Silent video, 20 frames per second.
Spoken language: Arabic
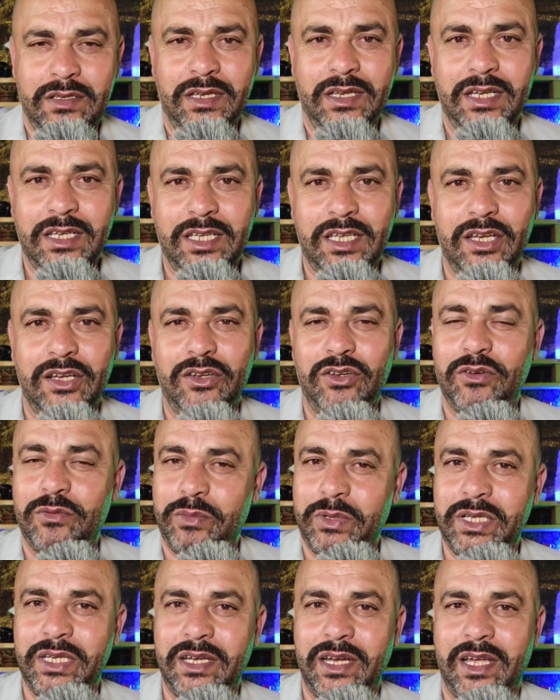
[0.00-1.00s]
لكن اليوم
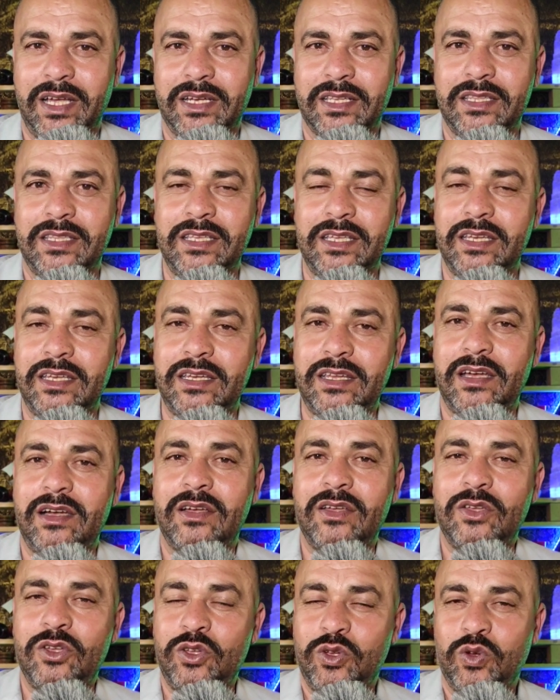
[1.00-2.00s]
بغينا الارض
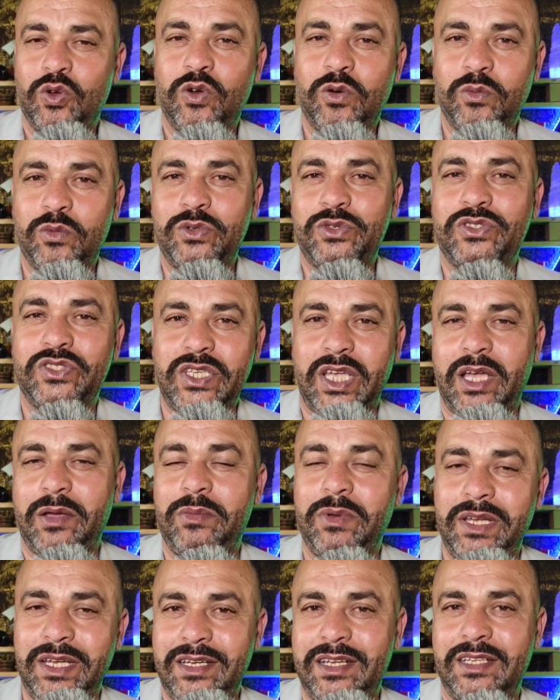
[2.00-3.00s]
ديالنا
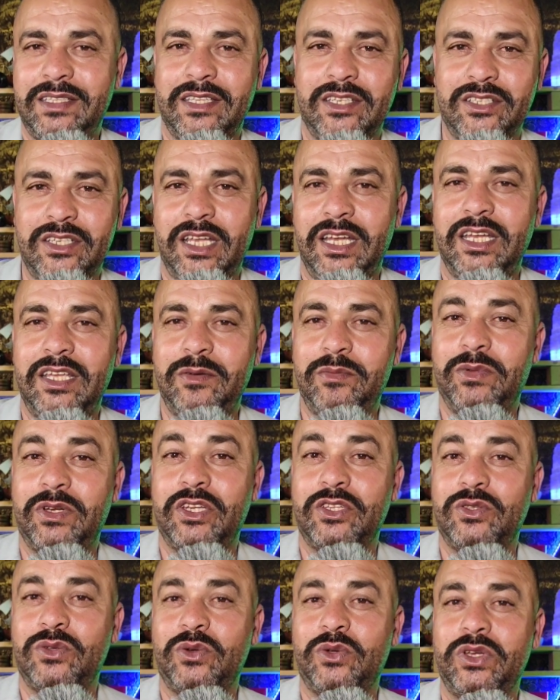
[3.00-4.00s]
ومستقبلا غترجع
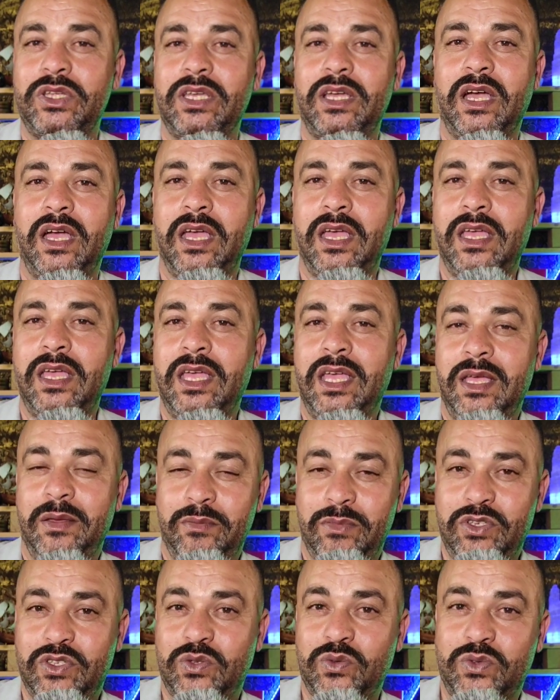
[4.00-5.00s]
الامبراطوريه
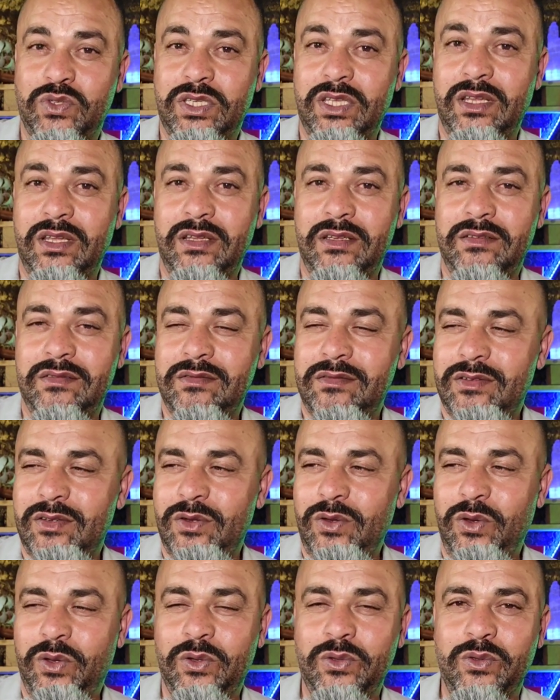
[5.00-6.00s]
باش توصل
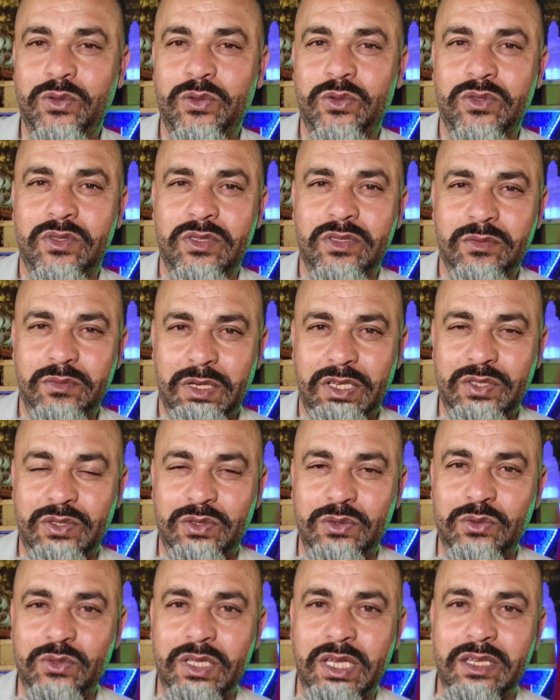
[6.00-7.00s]
للحدود مع
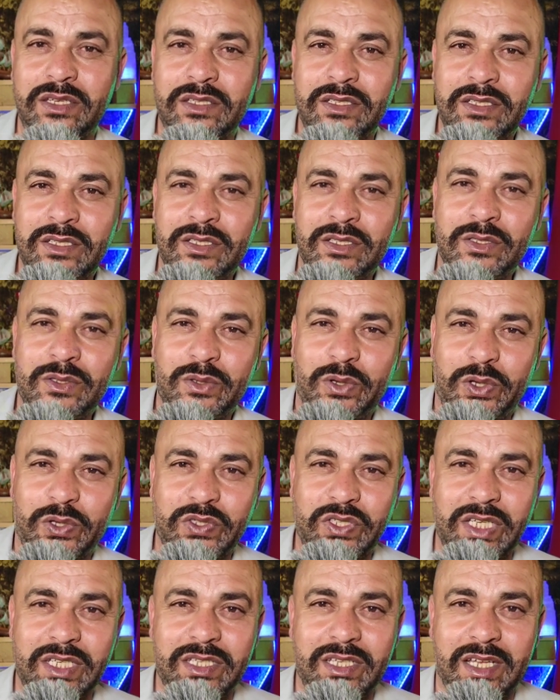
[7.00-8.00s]
السودان
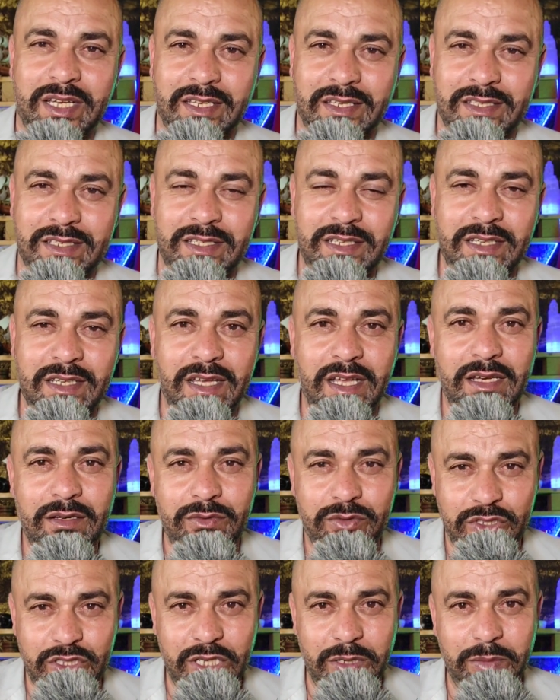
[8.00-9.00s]
وحتى النهر السنغال
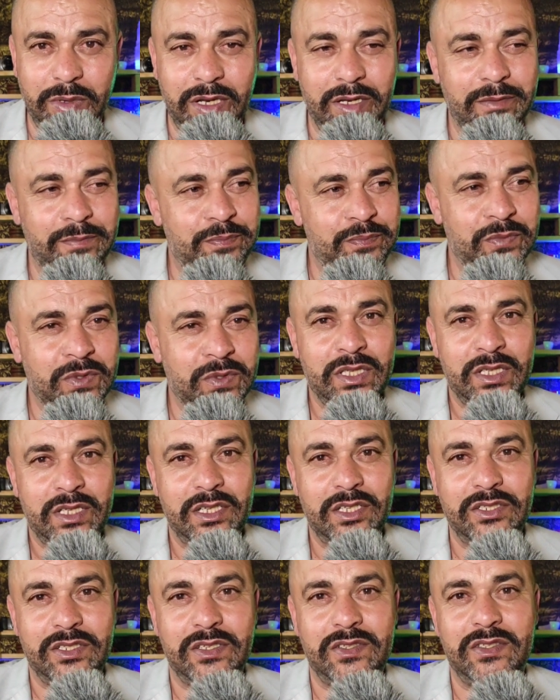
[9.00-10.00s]
وفي الشمال
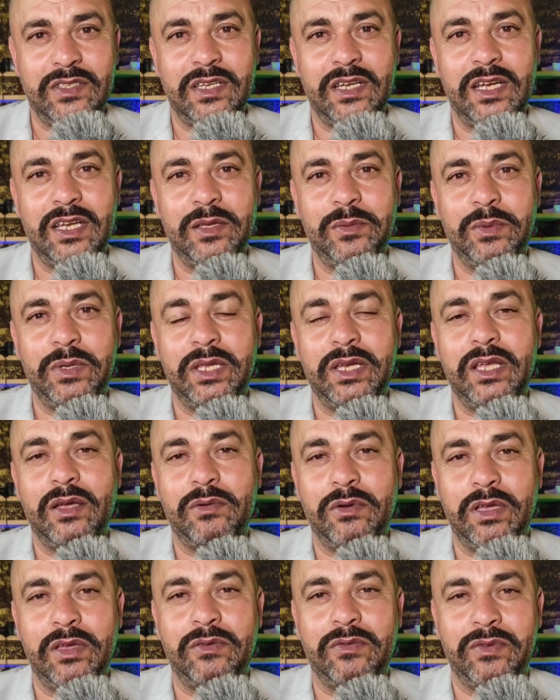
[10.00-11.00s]
الجزيره الايبيريه
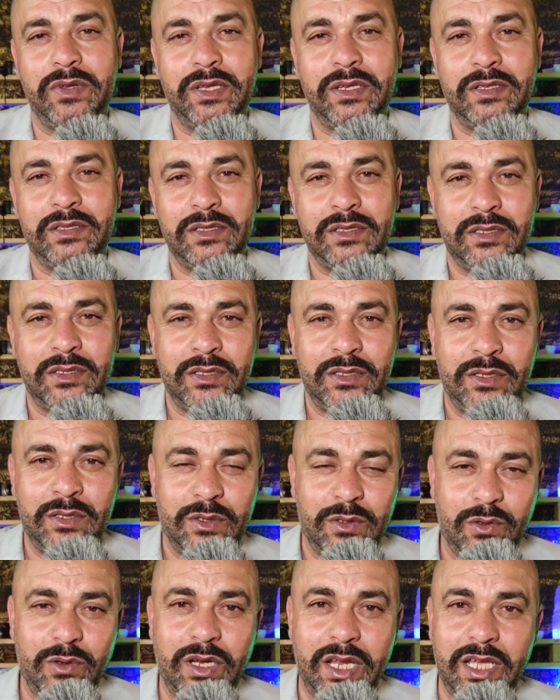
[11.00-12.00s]
وايفين
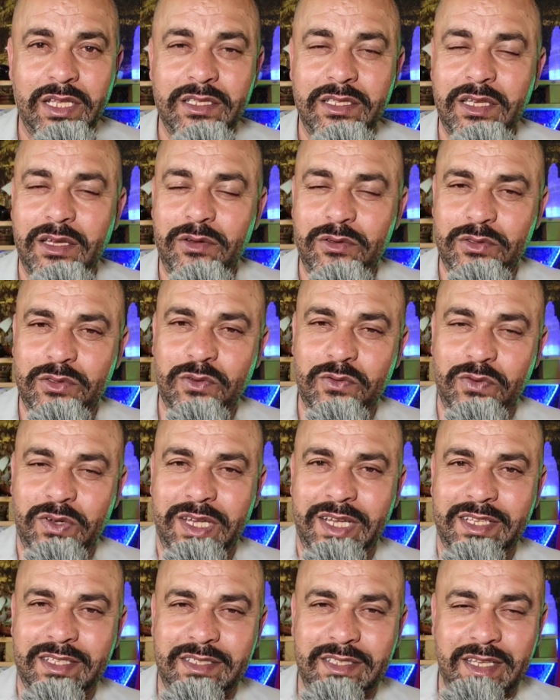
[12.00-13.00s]
والاندلس
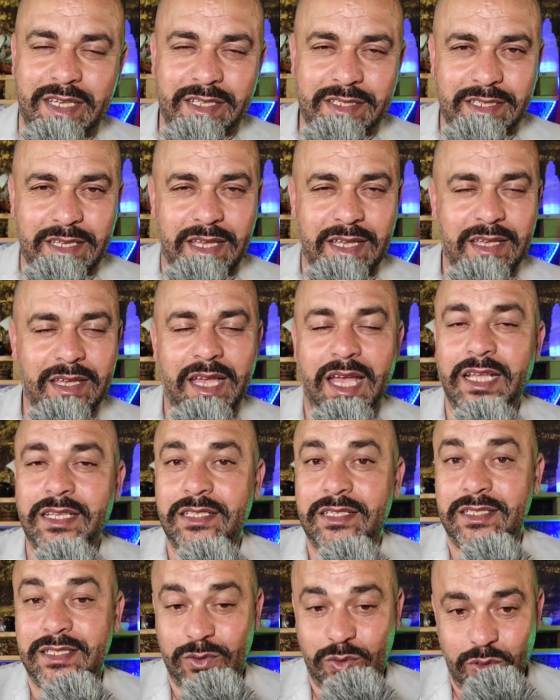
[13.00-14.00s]
وفرنسا حتى هي هذا
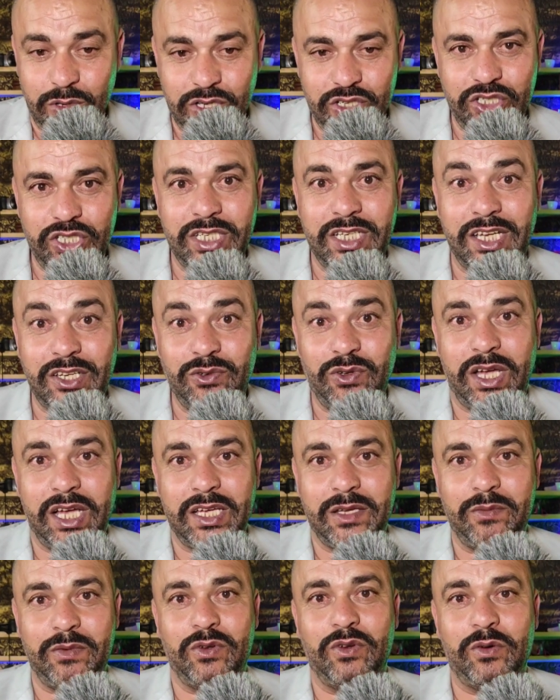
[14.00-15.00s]
الشيء كل شيء كانوا
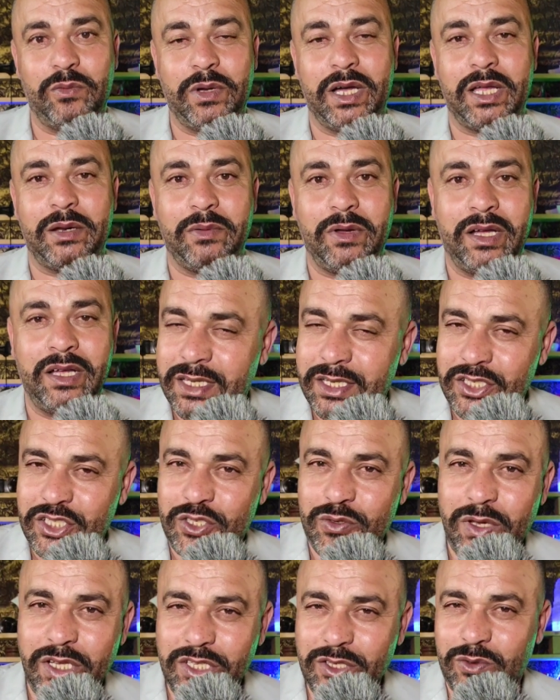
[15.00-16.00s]
حاكمينه المغاربه
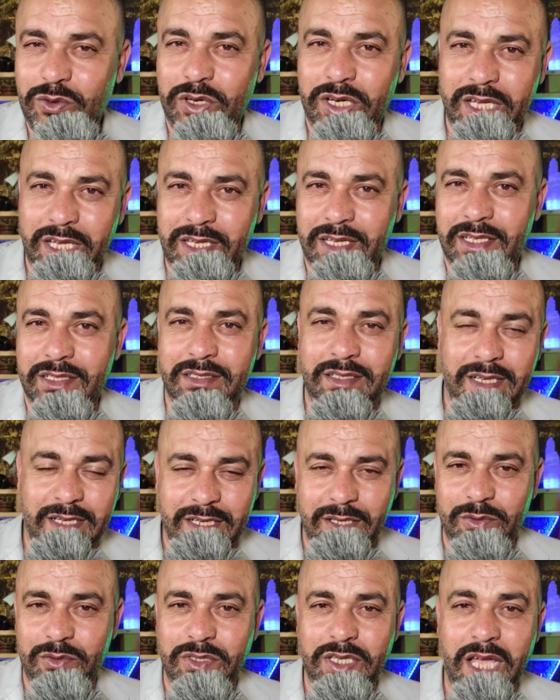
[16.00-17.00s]
شي واحد يقول لك غير
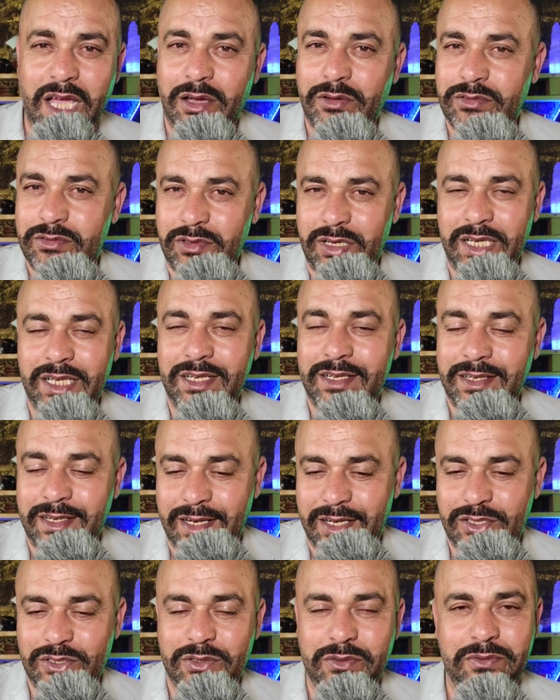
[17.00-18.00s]
كتحكي وتعاود ولكن
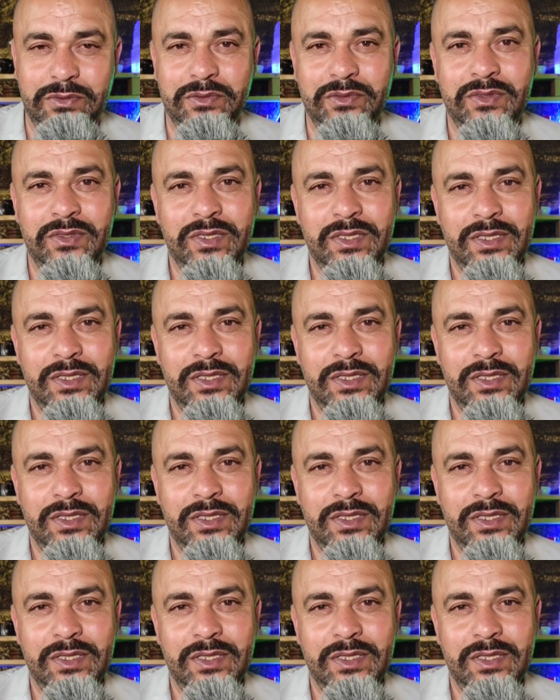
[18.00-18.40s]
راه شوف